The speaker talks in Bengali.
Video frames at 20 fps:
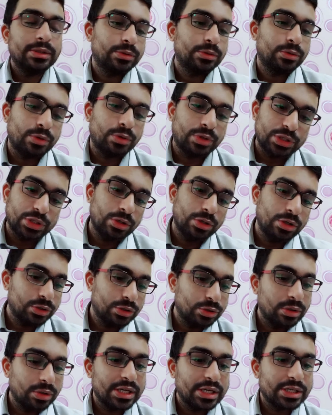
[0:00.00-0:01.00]
ঠোঁটে সহ
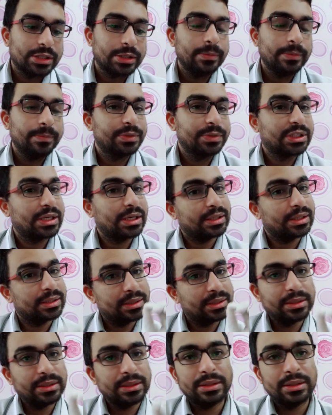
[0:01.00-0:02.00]
চলে আসে সেখান
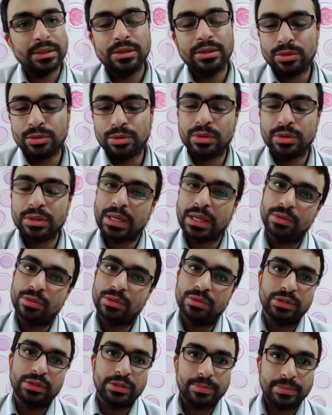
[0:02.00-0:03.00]
থেকে ঠোঁট কালো
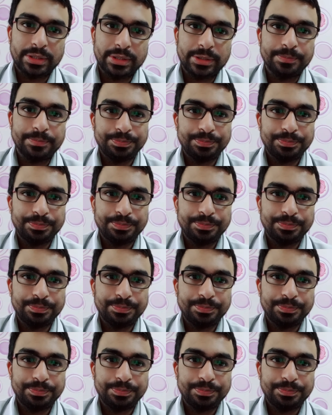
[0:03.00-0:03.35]
হতে পারে